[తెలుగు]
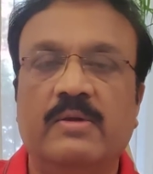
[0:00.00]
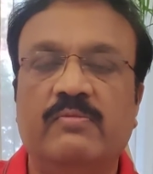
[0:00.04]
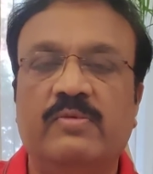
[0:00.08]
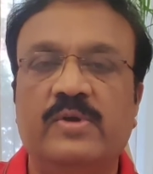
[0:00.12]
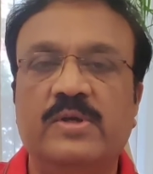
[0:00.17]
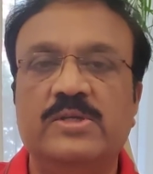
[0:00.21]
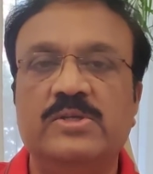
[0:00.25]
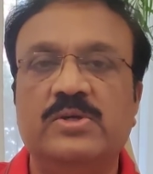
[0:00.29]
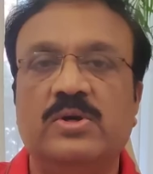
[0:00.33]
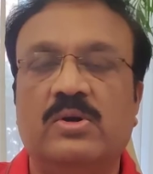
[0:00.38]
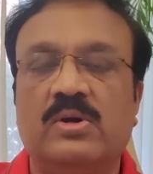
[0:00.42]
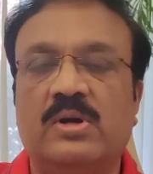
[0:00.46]

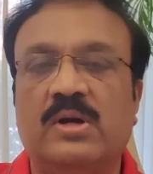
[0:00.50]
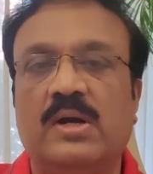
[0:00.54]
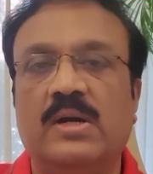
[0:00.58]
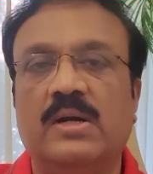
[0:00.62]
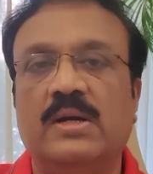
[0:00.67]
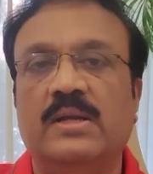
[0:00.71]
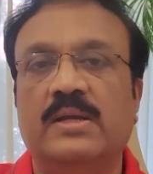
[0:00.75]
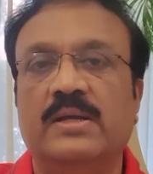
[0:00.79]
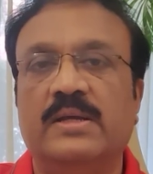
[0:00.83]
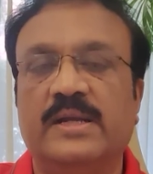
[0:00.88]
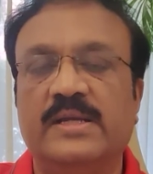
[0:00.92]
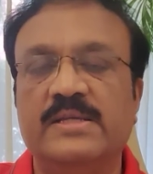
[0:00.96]
ఫిజియో
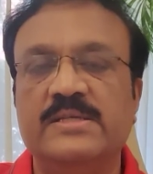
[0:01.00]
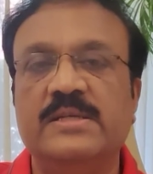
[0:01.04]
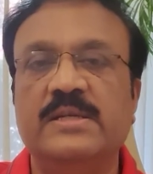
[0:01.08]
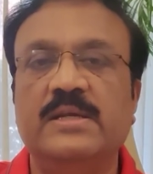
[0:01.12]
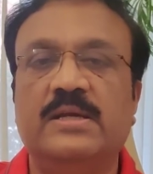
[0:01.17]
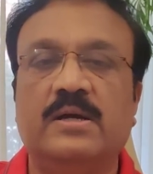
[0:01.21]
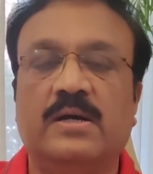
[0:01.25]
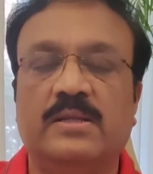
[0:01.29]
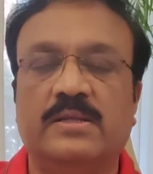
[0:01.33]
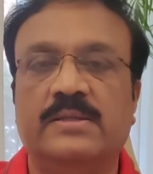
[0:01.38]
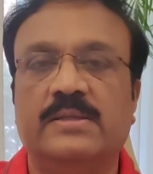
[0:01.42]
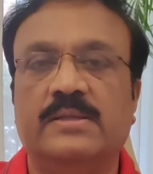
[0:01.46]
కాల్డ్
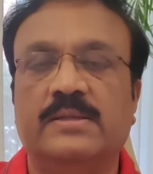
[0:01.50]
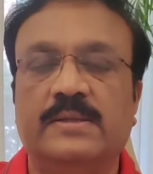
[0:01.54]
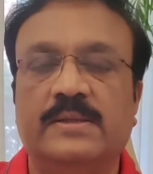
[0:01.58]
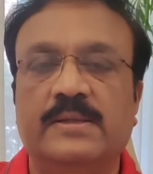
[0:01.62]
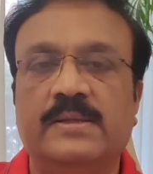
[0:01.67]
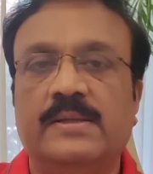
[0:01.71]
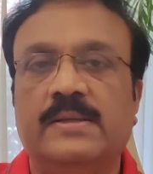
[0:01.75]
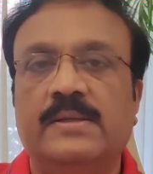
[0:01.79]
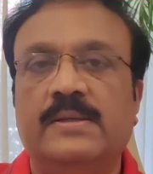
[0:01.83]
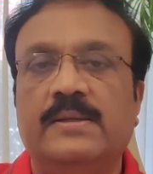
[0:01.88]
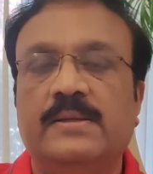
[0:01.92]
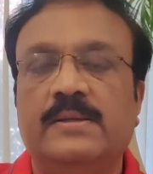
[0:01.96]
రజనీకాంత్
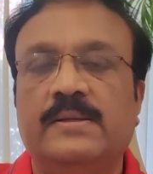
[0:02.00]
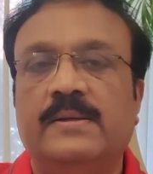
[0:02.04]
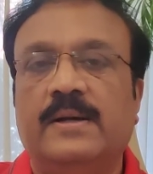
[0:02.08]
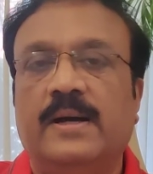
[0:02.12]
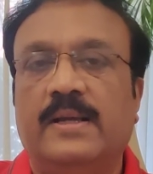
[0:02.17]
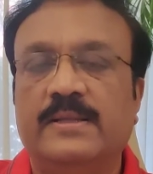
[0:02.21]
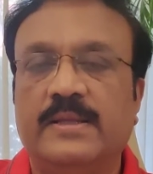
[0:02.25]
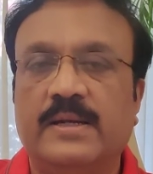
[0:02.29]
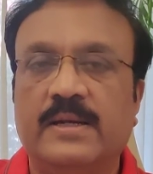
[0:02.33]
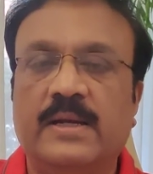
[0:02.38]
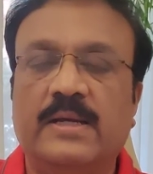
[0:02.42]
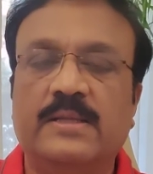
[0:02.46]

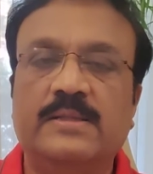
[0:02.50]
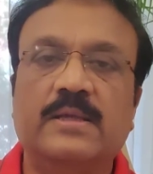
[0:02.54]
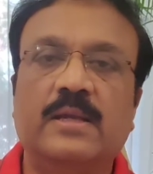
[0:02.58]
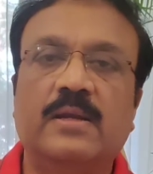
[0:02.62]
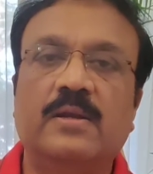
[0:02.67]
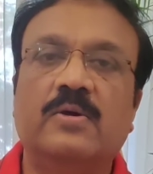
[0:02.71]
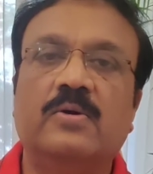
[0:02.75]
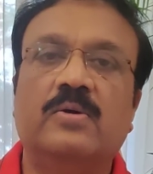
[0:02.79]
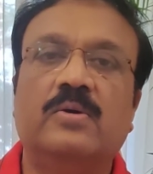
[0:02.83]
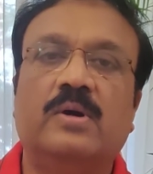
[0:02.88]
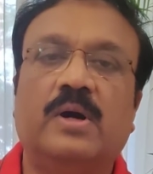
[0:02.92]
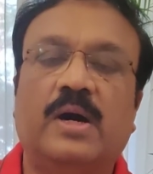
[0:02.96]
అతని
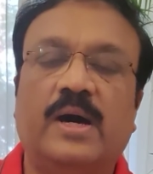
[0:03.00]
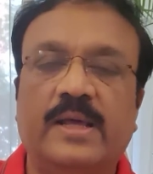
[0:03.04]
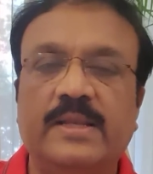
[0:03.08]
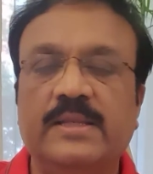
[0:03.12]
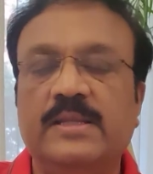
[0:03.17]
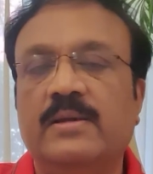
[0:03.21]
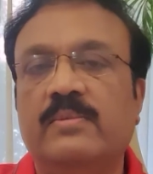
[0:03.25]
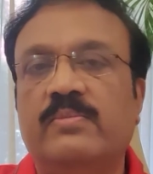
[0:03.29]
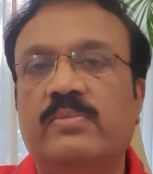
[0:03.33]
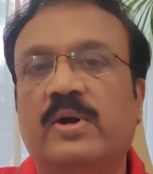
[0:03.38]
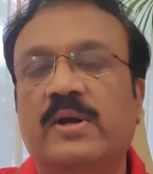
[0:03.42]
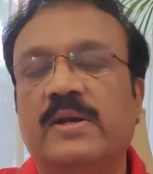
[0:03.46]
గతంలో
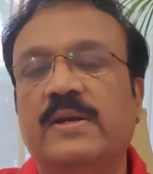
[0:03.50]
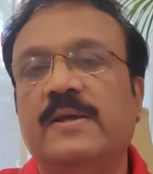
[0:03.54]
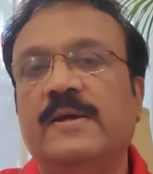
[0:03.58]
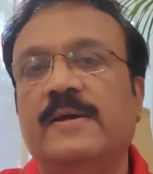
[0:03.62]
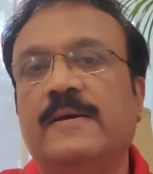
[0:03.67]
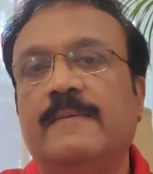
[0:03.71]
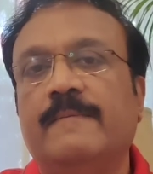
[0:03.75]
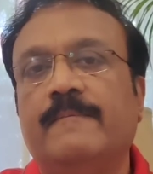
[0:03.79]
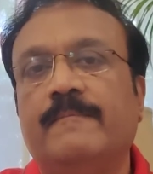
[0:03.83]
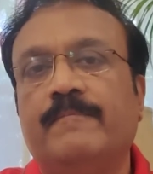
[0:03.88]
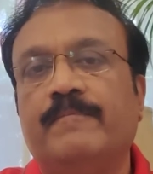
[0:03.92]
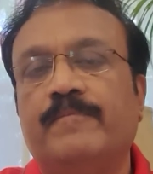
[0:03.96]
హార్దిక్
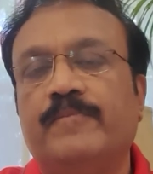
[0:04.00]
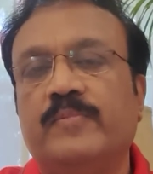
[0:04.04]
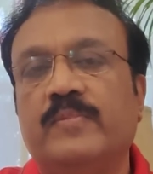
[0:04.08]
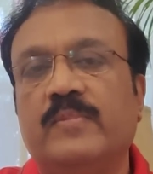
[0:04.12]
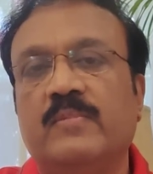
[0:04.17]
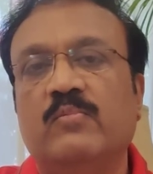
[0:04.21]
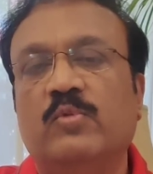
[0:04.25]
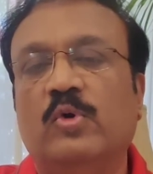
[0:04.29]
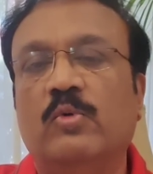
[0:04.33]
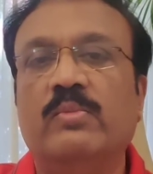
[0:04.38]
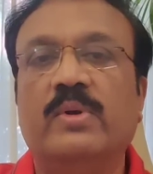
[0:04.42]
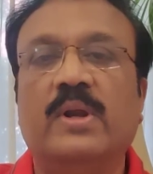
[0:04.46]
పాండ్యా
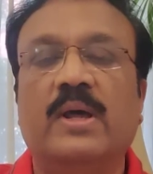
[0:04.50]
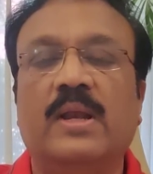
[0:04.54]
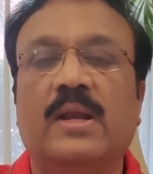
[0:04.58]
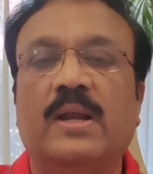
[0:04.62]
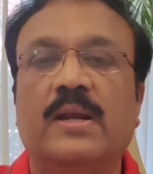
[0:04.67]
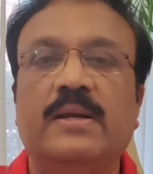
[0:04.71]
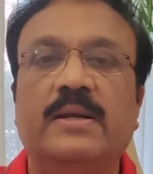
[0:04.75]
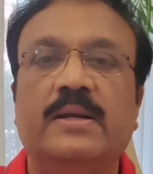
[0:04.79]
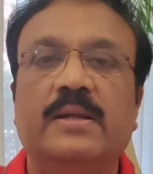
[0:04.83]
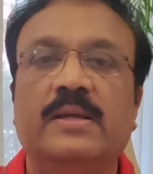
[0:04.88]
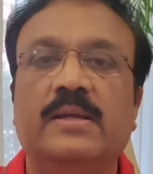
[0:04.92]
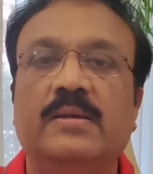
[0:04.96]
బుమ్రా
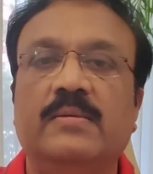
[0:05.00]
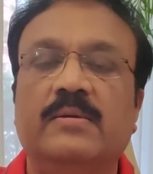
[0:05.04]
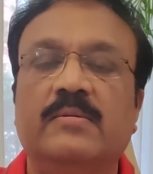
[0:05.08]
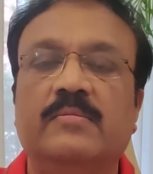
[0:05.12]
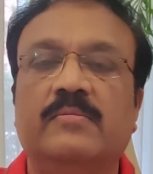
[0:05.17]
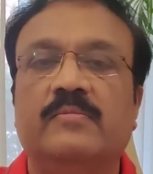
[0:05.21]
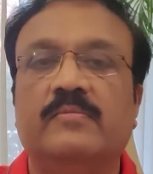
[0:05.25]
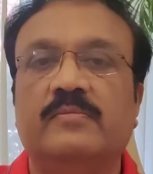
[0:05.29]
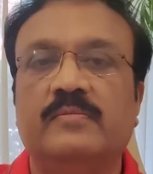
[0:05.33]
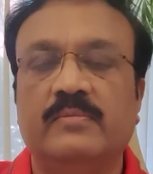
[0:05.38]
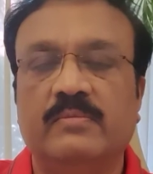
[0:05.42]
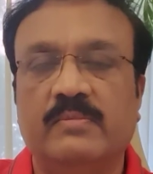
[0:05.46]
లాంటి
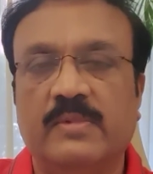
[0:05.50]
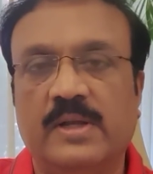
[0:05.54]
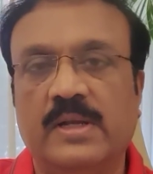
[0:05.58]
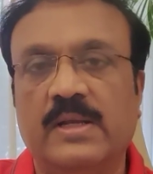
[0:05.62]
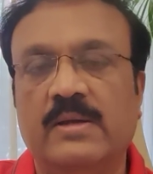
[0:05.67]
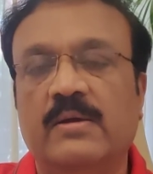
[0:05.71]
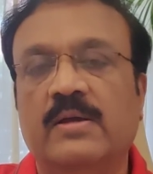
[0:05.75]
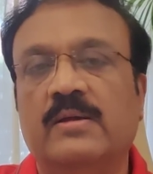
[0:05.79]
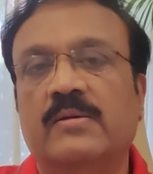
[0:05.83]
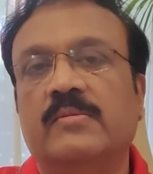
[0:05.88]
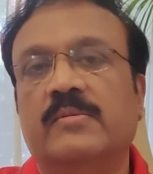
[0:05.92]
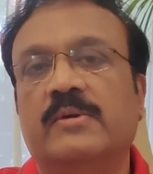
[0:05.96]
మన
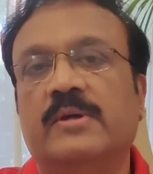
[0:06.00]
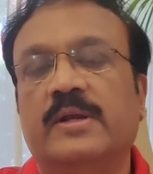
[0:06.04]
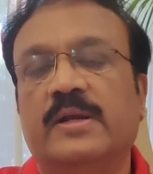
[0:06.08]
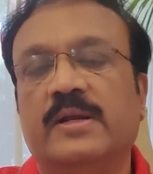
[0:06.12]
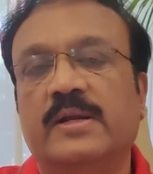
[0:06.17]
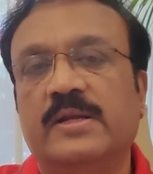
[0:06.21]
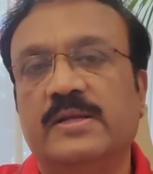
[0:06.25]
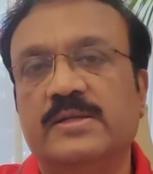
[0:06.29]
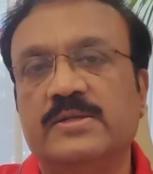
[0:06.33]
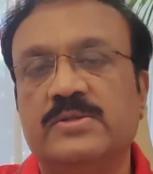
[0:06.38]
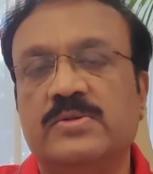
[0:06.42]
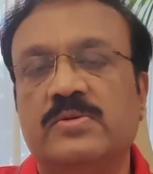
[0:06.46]

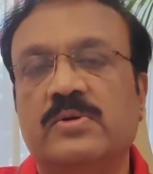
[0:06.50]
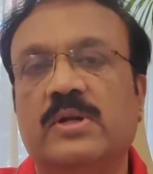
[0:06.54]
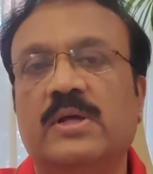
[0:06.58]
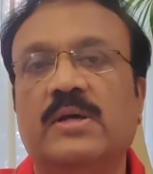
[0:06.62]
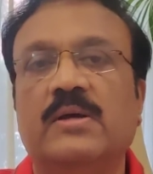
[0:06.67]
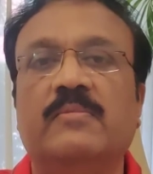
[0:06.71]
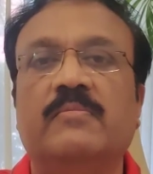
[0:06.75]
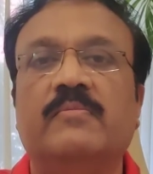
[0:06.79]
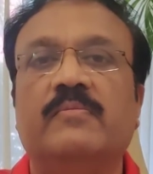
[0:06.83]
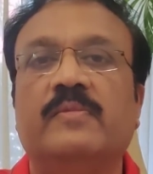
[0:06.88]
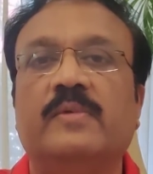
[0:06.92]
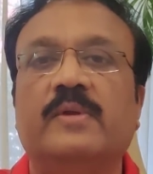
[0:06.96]
క్రికెటర్స్ కూడా